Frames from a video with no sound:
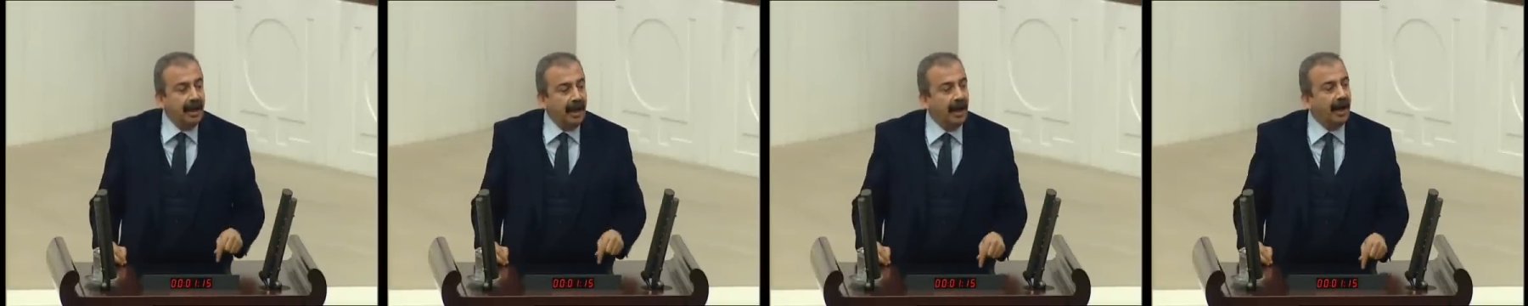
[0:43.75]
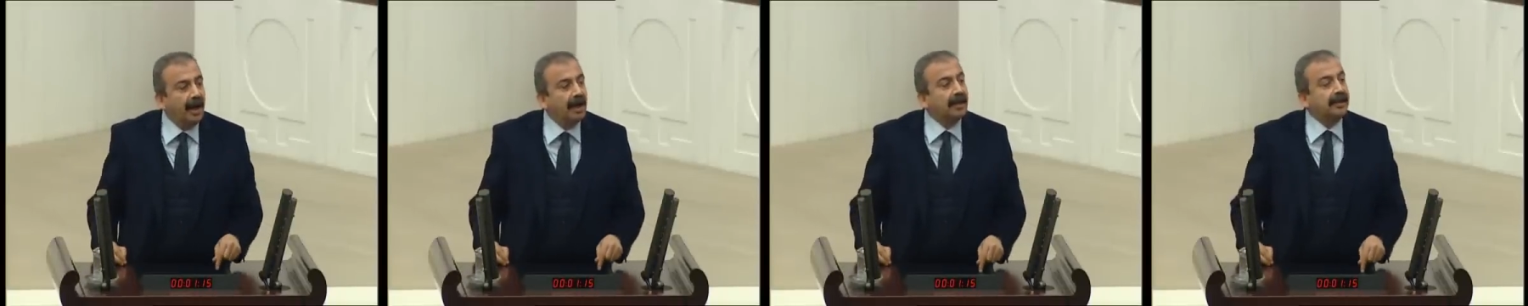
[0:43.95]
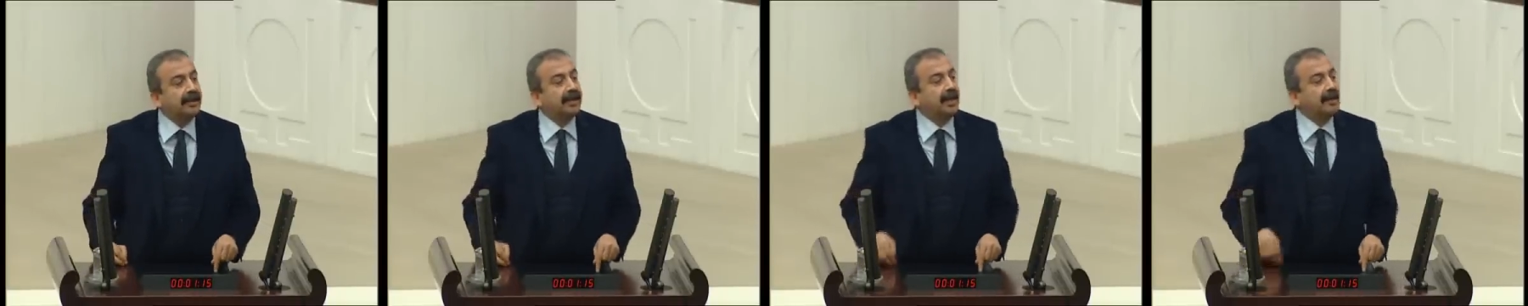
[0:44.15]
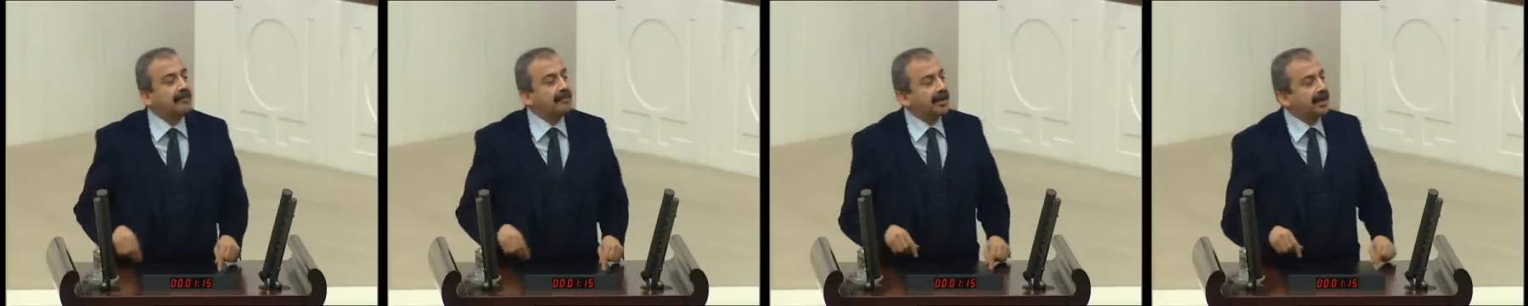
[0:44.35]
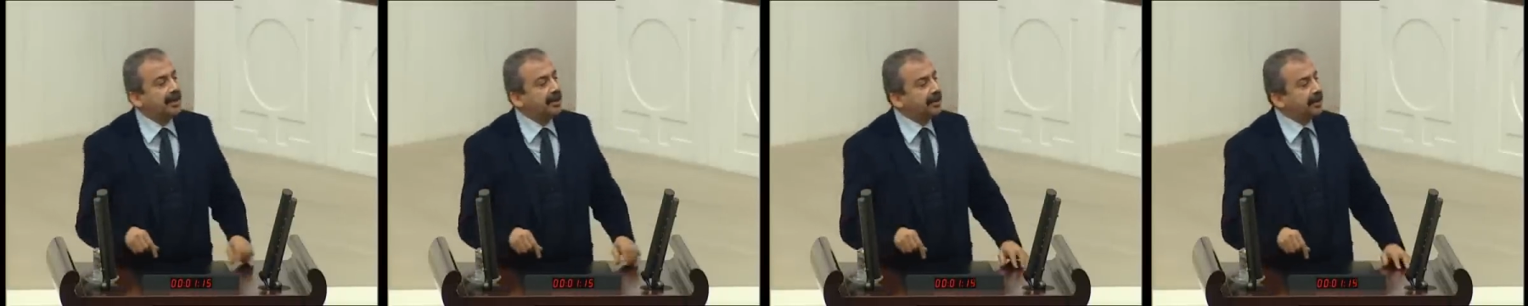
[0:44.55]
halk
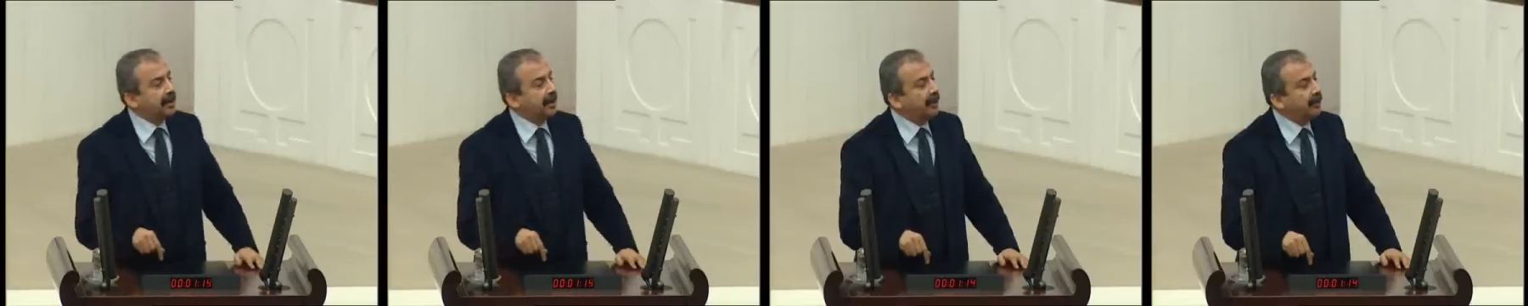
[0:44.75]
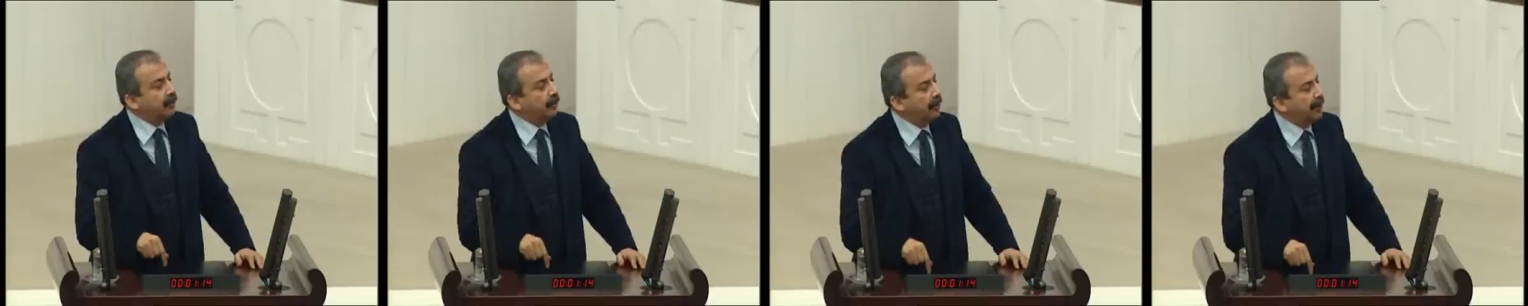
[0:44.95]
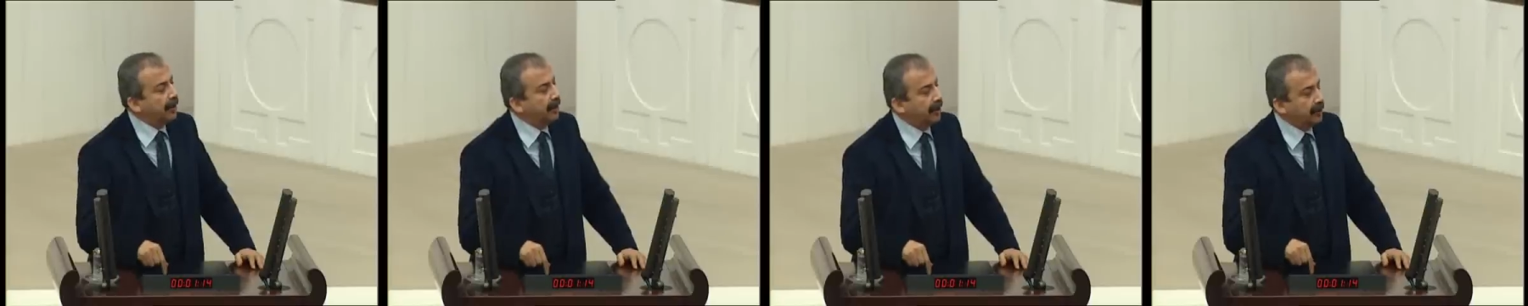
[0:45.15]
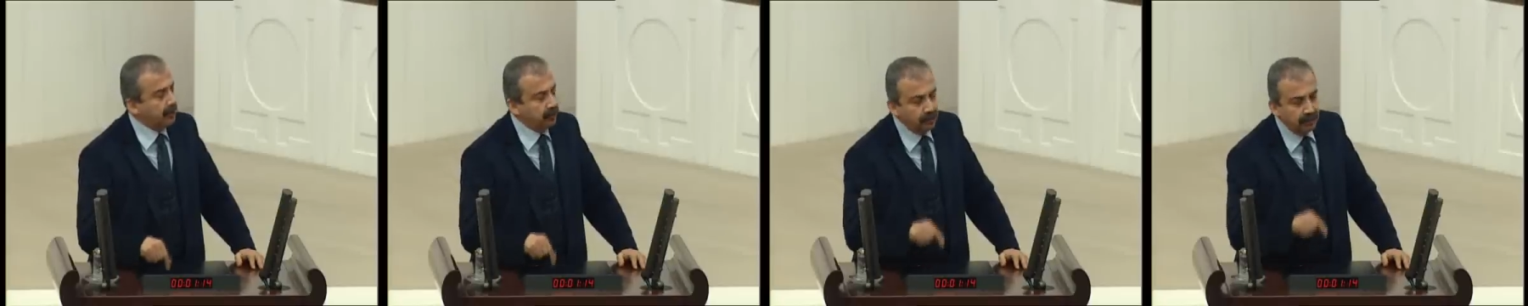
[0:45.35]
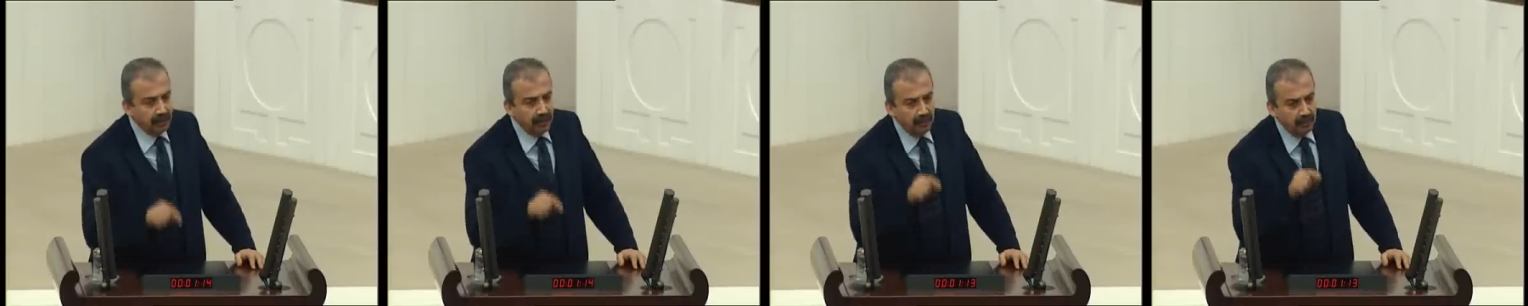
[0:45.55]
temsilcileri olarak
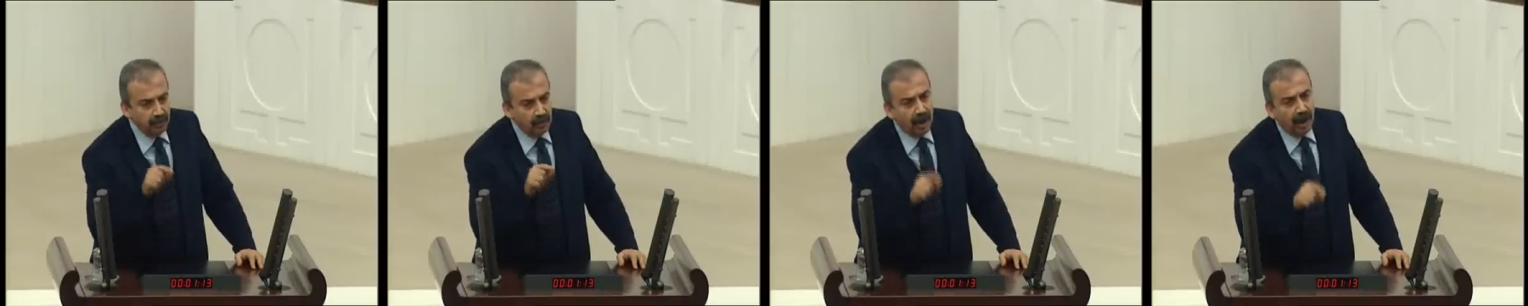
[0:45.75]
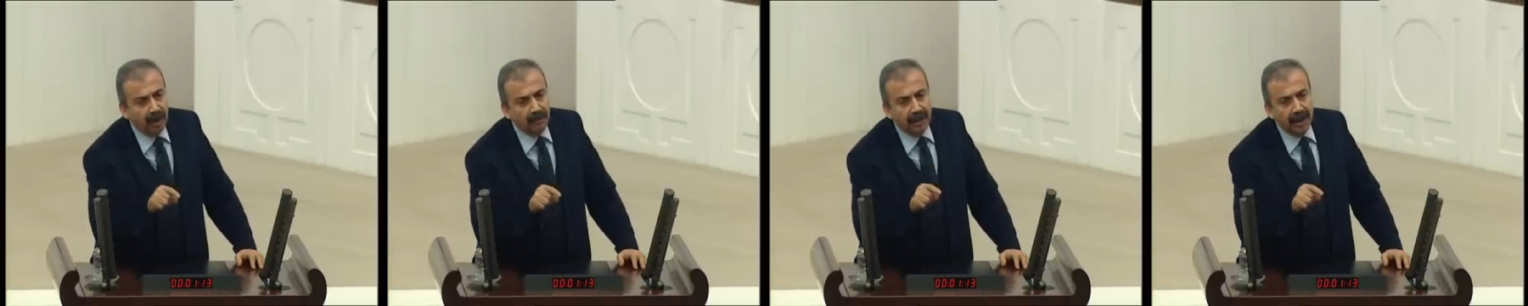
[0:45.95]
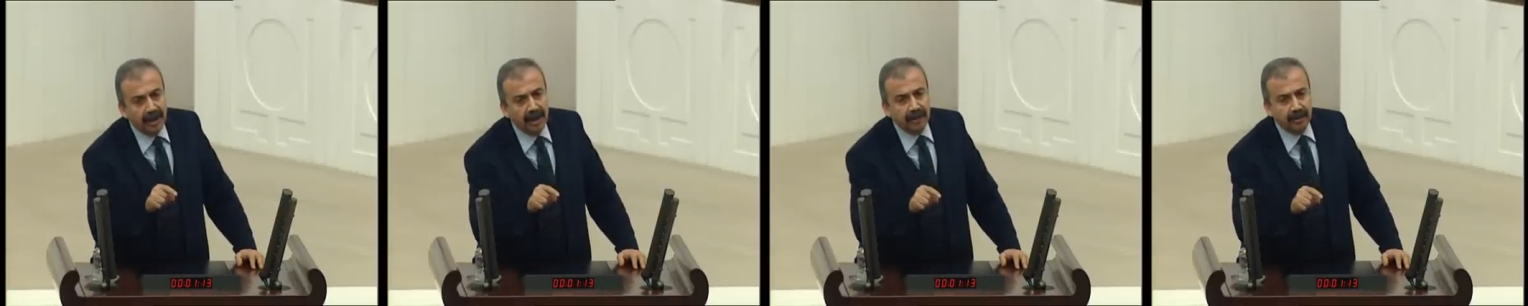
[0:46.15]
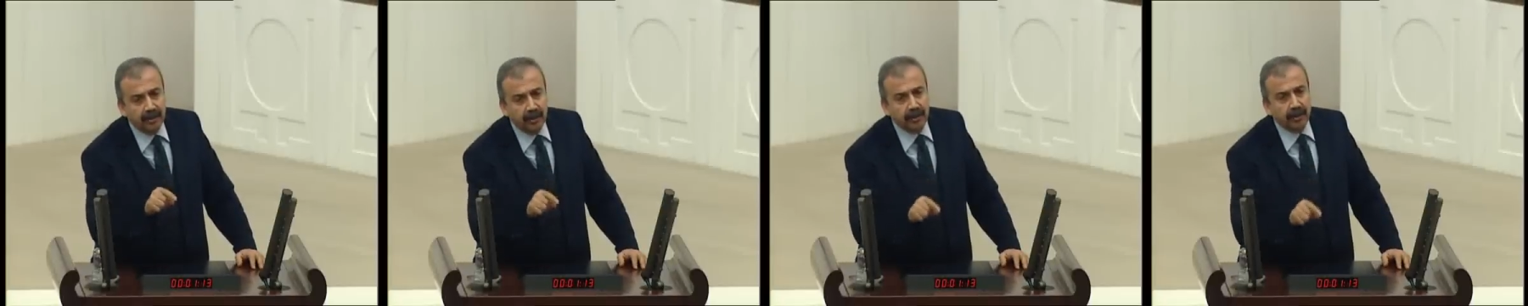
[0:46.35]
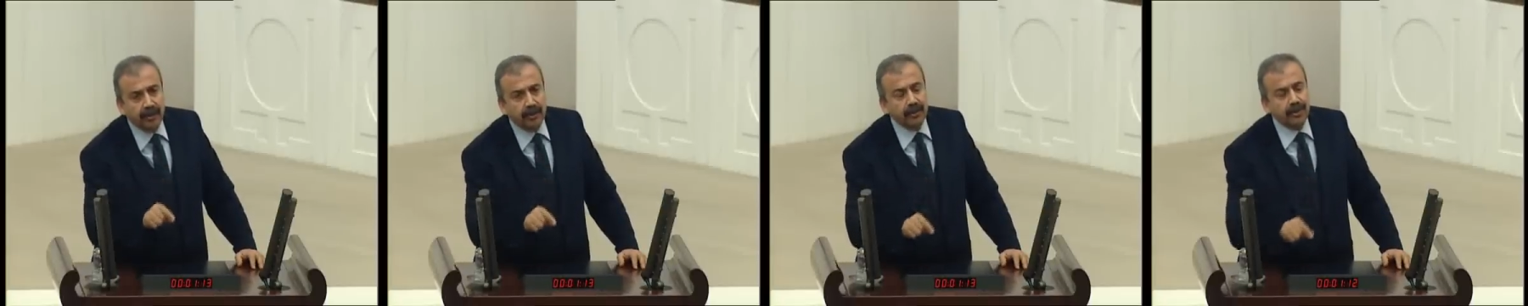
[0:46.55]
muamele
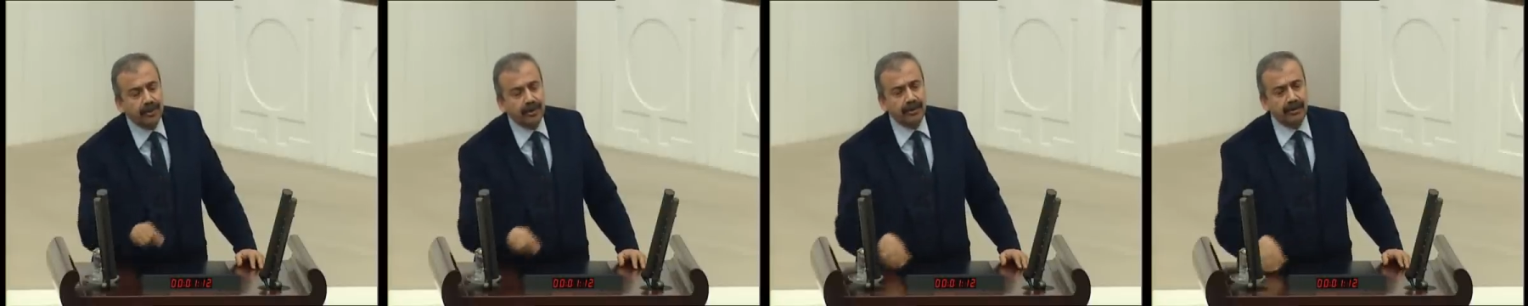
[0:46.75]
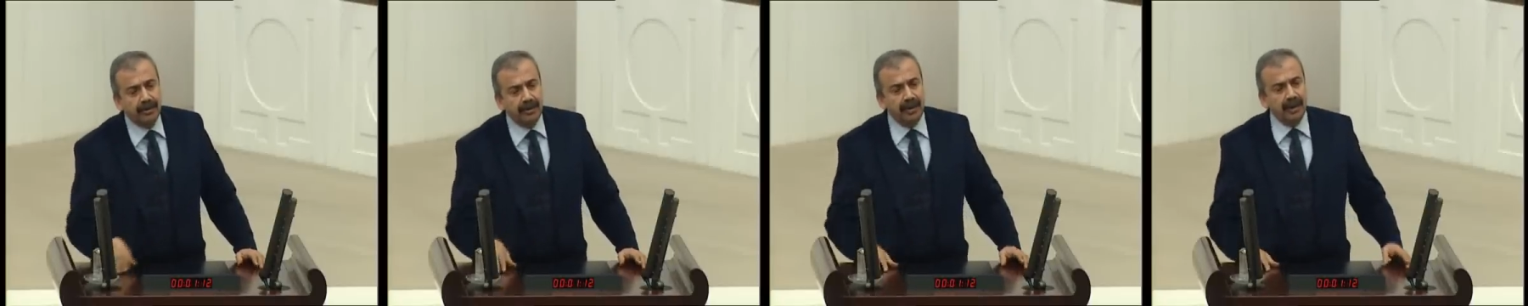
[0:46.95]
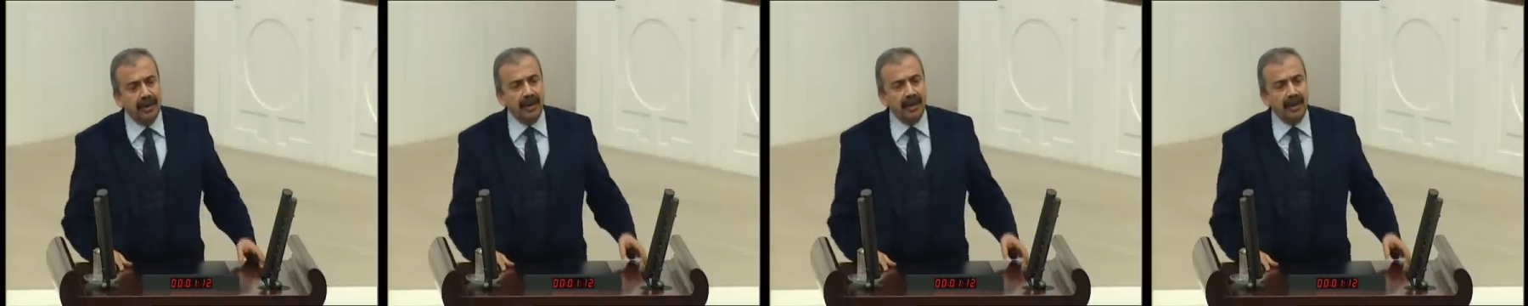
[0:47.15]
görüyoruz.